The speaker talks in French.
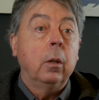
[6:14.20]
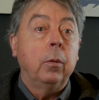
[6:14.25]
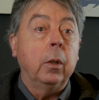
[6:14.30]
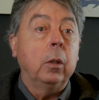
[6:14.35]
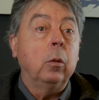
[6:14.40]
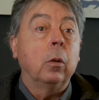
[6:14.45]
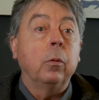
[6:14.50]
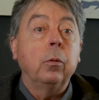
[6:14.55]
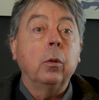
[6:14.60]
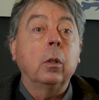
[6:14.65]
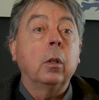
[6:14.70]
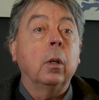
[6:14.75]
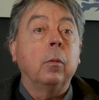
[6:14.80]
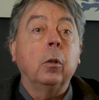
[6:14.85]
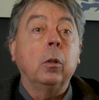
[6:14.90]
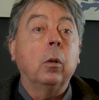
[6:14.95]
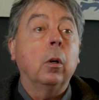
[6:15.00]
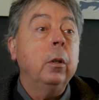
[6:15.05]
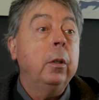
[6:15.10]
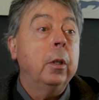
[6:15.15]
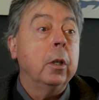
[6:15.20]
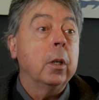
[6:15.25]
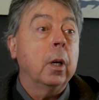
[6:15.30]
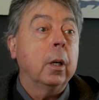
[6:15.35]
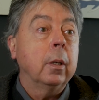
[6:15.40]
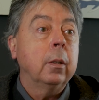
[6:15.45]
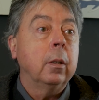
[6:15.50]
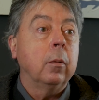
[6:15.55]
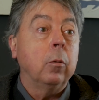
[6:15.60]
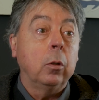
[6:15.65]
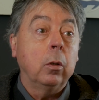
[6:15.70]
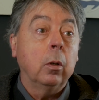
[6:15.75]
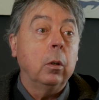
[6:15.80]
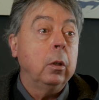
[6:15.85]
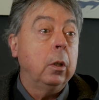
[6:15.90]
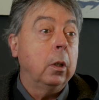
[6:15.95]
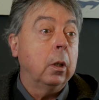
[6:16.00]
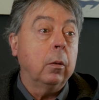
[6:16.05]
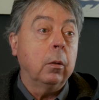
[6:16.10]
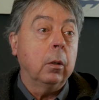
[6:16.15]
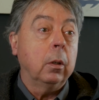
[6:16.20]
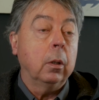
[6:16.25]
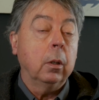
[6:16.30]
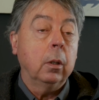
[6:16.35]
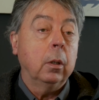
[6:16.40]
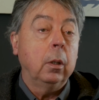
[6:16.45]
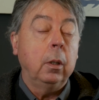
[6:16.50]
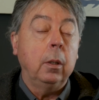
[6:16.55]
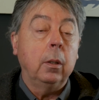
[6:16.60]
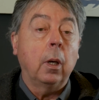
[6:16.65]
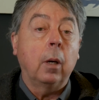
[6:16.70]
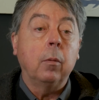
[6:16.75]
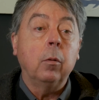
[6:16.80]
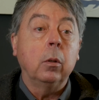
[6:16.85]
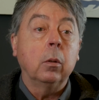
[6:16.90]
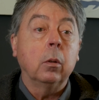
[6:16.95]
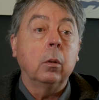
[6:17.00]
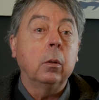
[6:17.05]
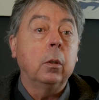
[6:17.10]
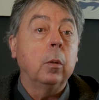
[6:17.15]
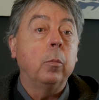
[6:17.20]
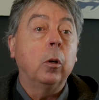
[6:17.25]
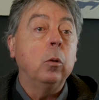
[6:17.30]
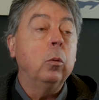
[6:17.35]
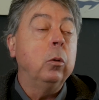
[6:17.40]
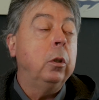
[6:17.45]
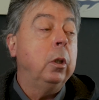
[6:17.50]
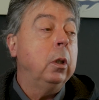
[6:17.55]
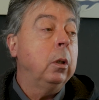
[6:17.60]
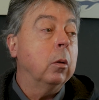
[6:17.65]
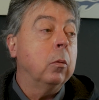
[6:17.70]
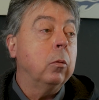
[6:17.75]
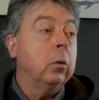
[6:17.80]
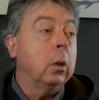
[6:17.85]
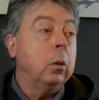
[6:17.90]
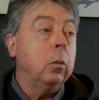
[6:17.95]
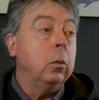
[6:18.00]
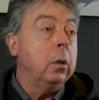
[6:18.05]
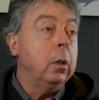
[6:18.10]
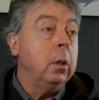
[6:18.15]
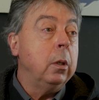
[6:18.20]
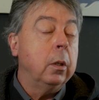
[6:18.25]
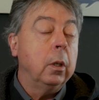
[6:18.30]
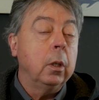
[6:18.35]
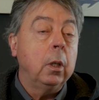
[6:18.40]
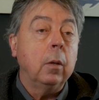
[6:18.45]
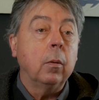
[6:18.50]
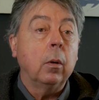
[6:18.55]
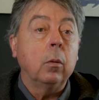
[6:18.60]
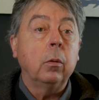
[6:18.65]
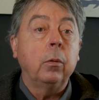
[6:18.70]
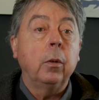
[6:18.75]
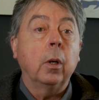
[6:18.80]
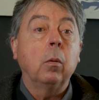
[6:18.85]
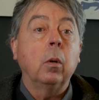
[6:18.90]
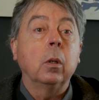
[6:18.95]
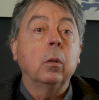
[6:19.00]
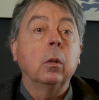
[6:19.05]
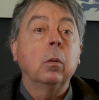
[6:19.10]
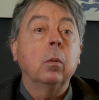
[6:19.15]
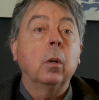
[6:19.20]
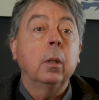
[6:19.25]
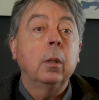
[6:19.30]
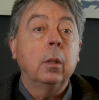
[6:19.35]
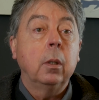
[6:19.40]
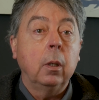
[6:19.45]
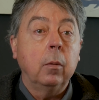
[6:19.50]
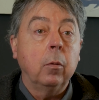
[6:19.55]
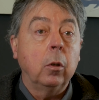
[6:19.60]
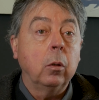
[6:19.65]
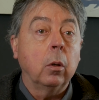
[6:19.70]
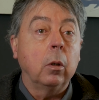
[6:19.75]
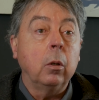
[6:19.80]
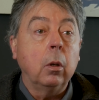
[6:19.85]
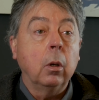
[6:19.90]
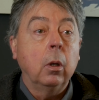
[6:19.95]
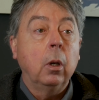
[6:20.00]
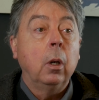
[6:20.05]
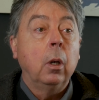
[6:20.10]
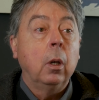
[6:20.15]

faites confiance à votre œil déjà, c'est votre œil qui, sera votre. C'est pas l'outil que vous allez utiliser qui va vous faire quoi que ce soit, c'est votre œil.